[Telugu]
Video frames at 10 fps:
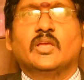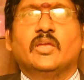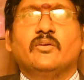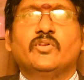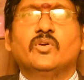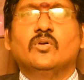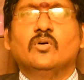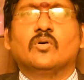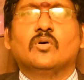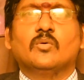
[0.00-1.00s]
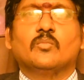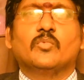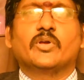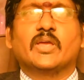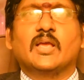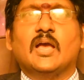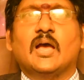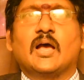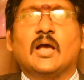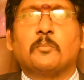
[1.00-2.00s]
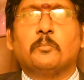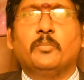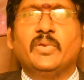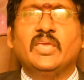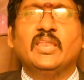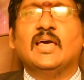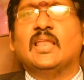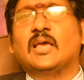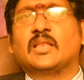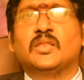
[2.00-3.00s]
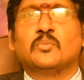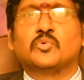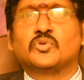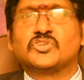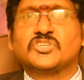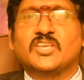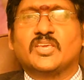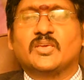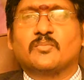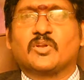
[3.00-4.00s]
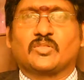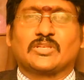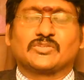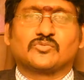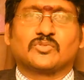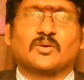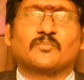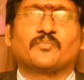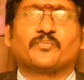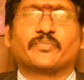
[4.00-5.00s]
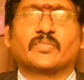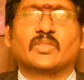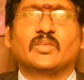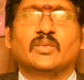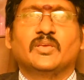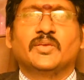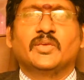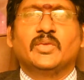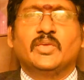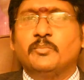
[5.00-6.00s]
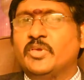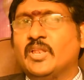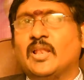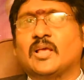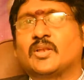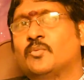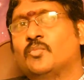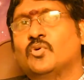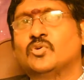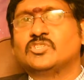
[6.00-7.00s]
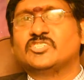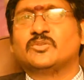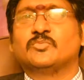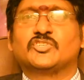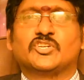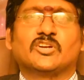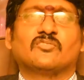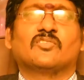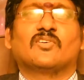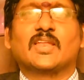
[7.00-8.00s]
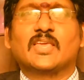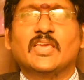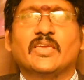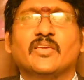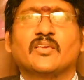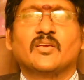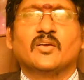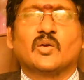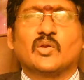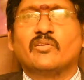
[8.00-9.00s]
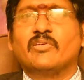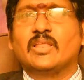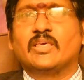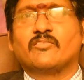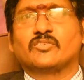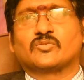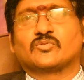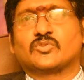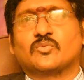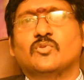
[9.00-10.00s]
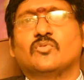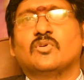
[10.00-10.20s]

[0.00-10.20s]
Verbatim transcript: ఈ వీడియోలో ముఖ్యంగా మీన లగ్నం గురించి మనం తెలుసుకుందాం ఈ మీన లగ్నంలో జన్మించినటువంటి వారికి రెండు వేల ఇరవై సంవత్సరము